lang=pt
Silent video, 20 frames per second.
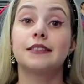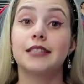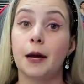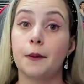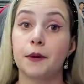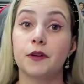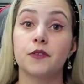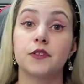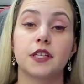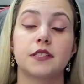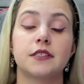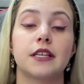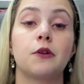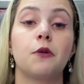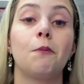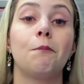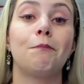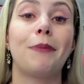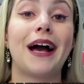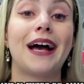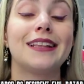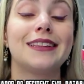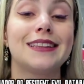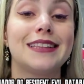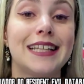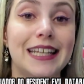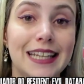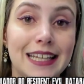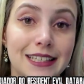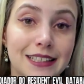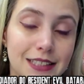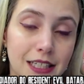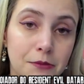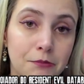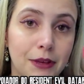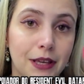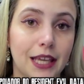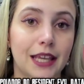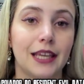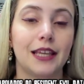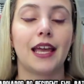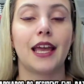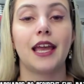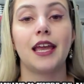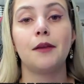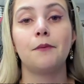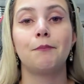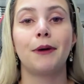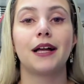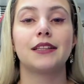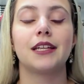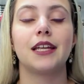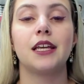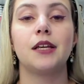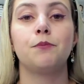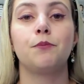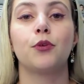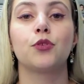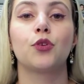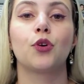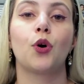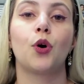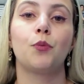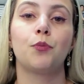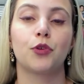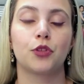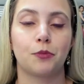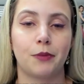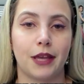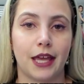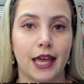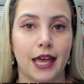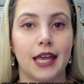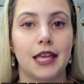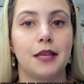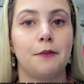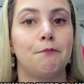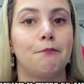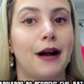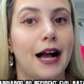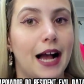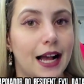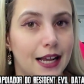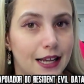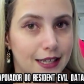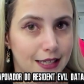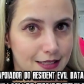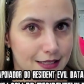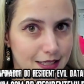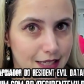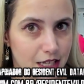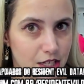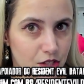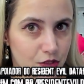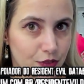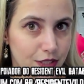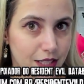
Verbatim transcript: Dá para você ser um padrinho também em padrim.com.br barra Resident Evil